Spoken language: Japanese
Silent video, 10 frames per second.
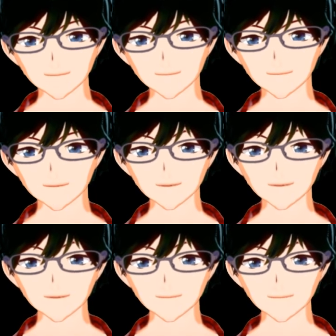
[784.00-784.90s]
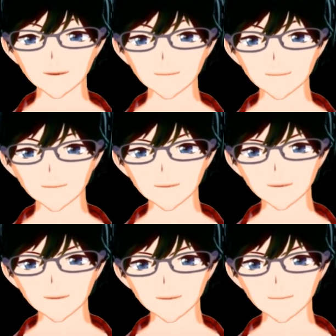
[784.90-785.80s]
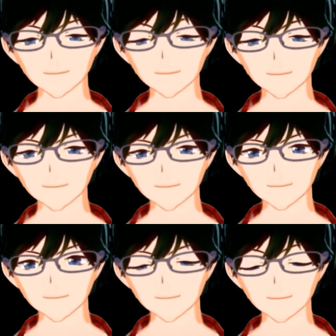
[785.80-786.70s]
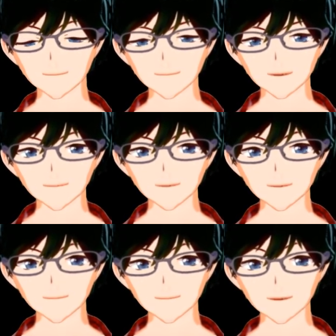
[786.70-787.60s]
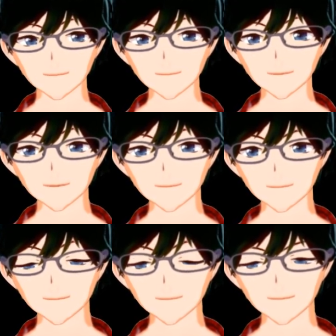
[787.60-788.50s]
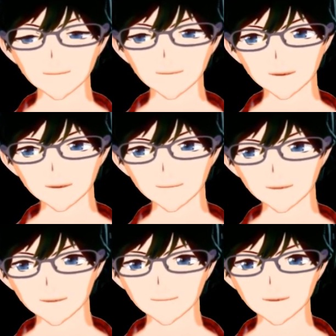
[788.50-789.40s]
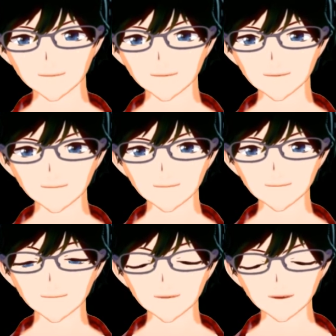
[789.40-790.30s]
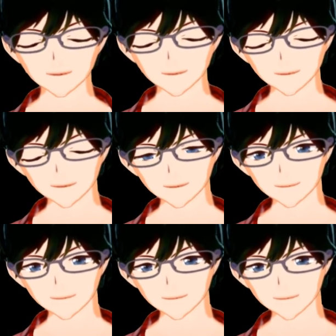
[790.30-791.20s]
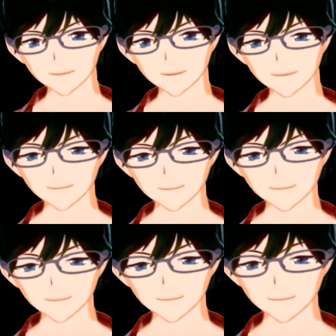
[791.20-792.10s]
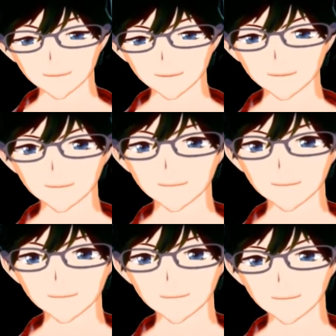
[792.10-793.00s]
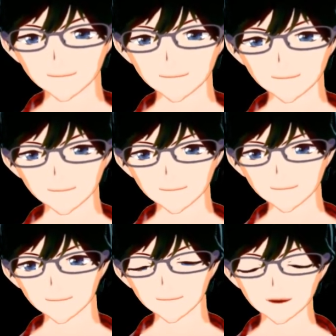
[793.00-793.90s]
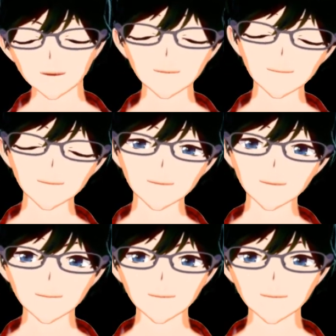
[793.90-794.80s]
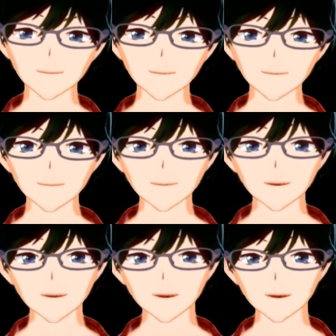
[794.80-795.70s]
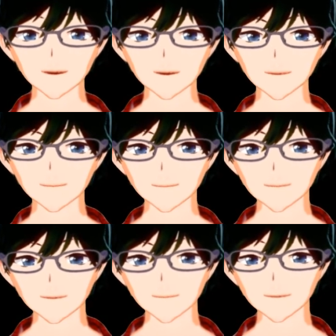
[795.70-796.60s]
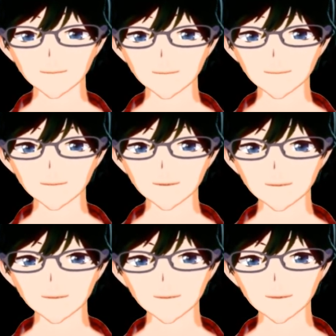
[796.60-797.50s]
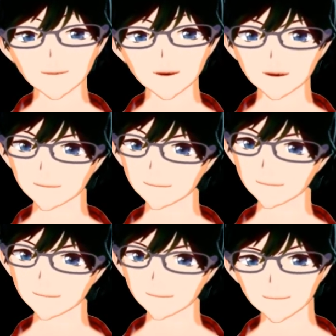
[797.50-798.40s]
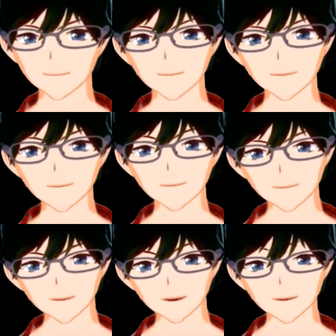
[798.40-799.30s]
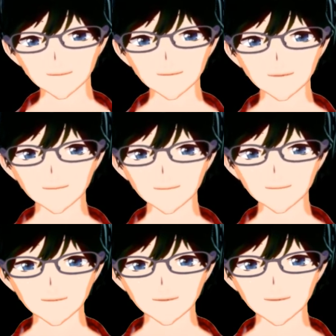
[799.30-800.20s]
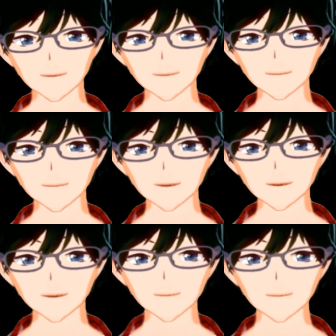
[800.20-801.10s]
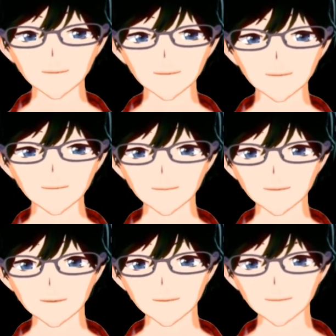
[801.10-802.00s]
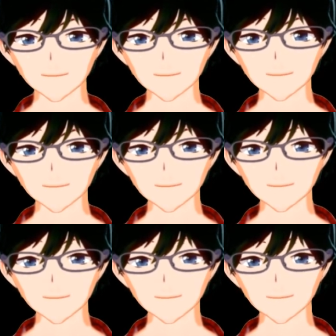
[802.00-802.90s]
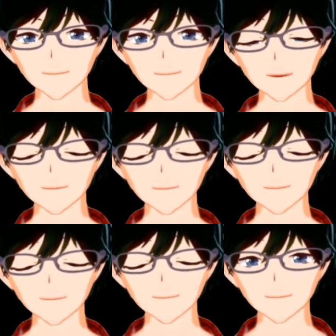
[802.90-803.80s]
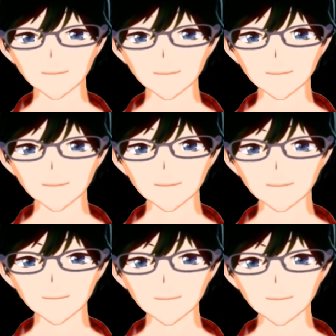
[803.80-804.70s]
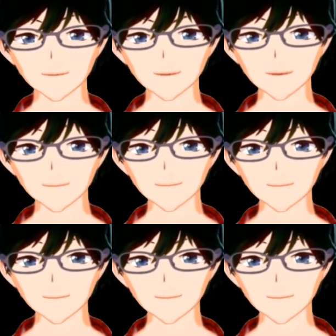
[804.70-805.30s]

ね、えー、最上とかが結構、えー、倍率高くて、まあ、1万ぐらいは出てましたもんね。あれね、連撃連撃だから。って考えると、2000%もいかないっていうのはちょっと厳しいかな。平均よりも下回りますしね。平均の半分ぐらいになるんじゃないかな。ってなると、ボス戦はちょっと辛いかなというところですね。で、えー、短期特化度ですね。